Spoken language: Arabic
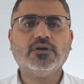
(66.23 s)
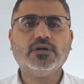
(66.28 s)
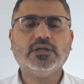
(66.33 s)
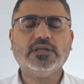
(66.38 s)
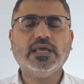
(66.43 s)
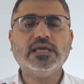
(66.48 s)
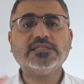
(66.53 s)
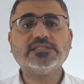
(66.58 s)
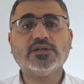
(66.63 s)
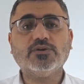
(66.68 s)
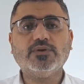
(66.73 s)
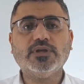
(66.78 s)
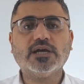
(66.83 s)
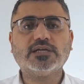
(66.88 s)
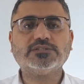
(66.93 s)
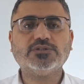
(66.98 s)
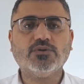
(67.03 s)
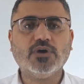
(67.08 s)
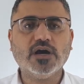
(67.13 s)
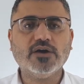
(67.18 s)
ليس هناك
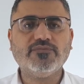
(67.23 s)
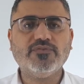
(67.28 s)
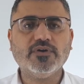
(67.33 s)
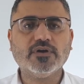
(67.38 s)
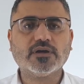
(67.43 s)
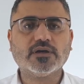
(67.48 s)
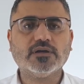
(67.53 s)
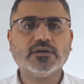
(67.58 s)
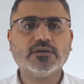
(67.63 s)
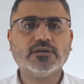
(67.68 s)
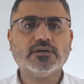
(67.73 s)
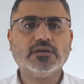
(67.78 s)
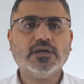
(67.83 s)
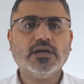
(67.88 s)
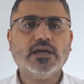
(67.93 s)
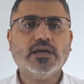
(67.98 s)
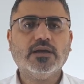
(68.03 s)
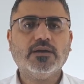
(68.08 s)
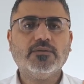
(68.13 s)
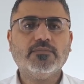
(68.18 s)
توافق
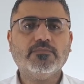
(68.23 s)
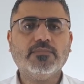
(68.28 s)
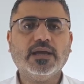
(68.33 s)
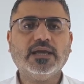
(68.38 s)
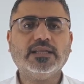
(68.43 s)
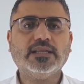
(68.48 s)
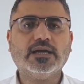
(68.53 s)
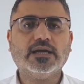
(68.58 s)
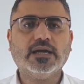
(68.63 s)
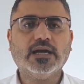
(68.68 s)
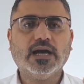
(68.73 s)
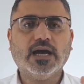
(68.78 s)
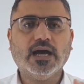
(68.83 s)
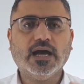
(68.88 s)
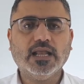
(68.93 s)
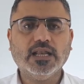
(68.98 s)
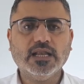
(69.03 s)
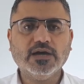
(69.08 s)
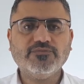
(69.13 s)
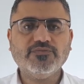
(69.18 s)
بين
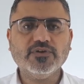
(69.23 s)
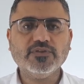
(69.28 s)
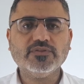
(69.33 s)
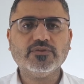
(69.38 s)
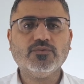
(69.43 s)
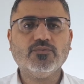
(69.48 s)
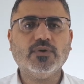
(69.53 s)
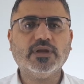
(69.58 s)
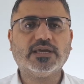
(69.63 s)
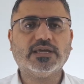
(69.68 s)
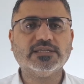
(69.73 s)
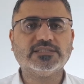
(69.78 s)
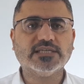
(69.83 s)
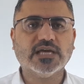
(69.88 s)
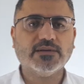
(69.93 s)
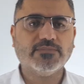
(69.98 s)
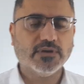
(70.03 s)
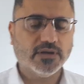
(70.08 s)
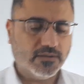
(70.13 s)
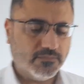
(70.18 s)
اللفظ
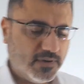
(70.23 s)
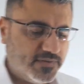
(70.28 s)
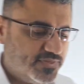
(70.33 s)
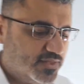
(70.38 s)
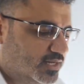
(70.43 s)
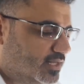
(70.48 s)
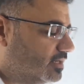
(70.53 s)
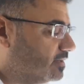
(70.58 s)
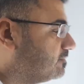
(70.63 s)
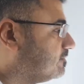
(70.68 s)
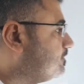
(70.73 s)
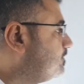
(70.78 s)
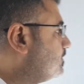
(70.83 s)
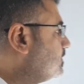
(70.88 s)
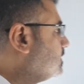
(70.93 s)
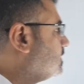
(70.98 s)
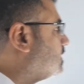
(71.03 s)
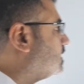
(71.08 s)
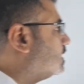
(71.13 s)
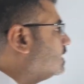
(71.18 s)
والكتابة مثلا
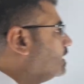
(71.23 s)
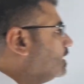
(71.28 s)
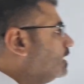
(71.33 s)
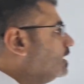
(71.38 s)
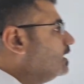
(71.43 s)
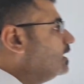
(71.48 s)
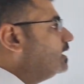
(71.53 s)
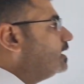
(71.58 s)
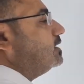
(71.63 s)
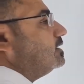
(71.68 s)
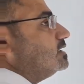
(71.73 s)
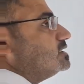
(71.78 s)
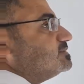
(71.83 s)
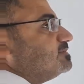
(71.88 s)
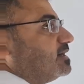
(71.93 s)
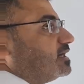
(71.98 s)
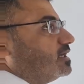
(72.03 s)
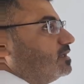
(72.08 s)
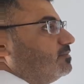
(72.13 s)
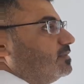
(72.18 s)

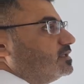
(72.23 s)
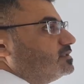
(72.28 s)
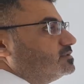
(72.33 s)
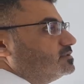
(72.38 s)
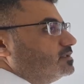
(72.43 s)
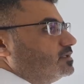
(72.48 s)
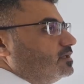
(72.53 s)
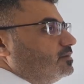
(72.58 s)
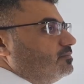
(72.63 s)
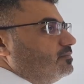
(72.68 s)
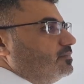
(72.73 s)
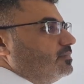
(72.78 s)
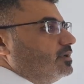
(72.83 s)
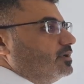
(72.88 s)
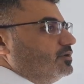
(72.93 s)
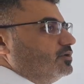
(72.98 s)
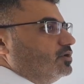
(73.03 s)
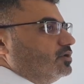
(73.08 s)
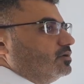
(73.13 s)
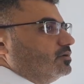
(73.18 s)
نسمع كلمة
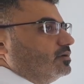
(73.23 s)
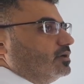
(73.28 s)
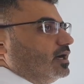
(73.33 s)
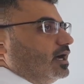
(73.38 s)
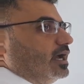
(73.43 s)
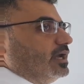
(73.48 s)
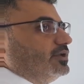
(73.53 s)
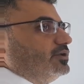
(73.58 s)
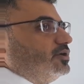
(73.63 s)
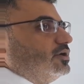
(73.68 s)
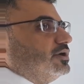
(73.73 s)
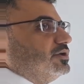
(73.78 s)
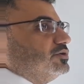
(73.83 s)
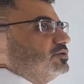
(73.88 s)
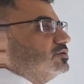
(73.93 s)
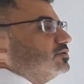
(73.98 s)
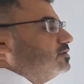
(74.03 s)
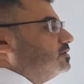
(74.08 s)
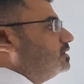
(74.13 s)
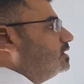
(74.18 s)
نو اي نو
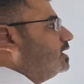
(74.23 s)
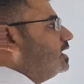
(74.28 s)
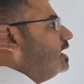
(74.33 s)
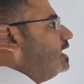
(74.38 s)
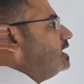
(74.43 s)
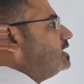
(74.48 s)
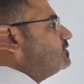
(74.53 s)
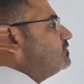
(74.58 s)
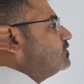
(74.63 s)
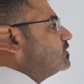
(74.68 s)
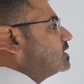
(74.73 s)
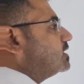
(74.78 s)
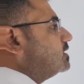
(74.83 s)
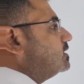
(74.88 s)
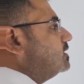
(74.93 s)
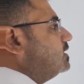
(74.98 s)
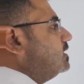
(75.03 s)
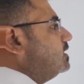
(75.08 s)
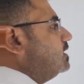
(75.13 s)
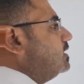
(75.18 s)
يو أعرفك
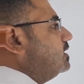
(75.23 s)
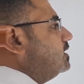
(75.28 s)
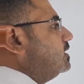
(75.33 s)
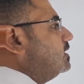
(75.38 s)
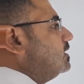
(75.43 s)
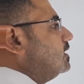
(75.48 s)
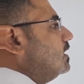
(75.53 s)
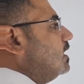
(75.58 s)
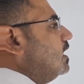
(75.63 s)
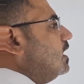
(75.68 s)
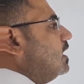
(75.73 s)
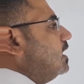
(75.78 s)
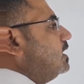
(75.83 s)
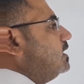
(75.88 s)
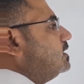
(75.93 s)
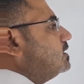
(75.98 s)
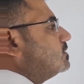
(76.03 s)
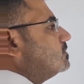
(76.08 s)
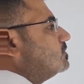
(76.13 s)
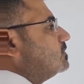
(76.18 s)

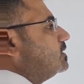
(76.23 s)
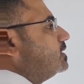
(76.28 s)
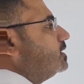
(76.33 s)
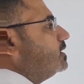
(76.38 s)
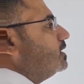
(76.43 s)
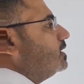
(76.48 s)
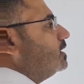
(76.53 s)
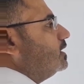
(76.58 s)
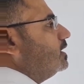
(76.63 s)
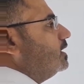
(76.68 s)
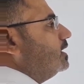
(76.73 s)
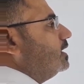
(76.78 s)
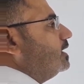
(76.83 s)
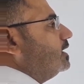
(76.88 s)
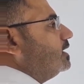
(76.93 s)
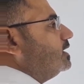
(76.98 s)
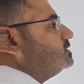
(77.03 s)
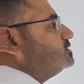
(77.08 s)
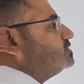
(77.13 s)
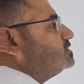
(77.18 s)
اي
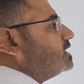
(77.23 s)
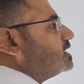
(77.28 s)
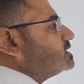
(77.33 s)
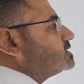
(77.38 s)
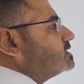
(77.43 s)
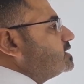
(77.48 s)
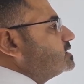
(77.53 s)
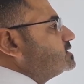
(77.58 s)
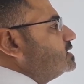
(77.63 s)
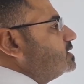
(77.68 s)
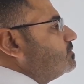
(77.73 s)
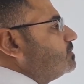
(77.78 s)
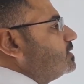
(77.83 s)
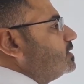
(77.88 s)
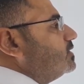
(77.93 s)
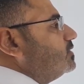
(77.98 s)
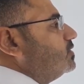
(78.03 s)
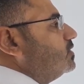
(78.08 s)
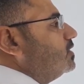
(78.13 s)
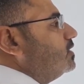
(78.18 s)
يجي شخص يكتب
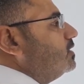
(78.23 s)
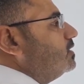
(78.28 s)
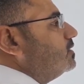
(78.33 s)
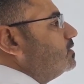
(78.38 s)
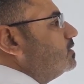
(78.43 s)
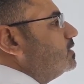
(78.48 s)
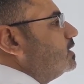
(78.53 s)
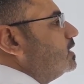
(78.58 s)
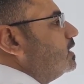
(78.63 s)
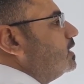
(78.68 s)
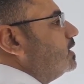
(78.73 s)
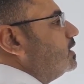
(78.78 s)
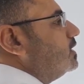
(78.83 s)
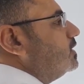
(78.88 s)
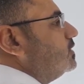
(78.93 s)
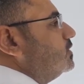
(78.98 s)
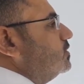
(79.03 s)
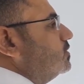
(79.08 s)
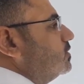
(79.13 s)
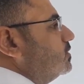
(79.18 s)
نو
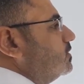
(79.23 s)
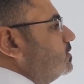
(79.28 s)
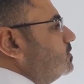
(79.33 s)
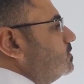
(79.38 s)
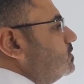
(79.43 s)
يو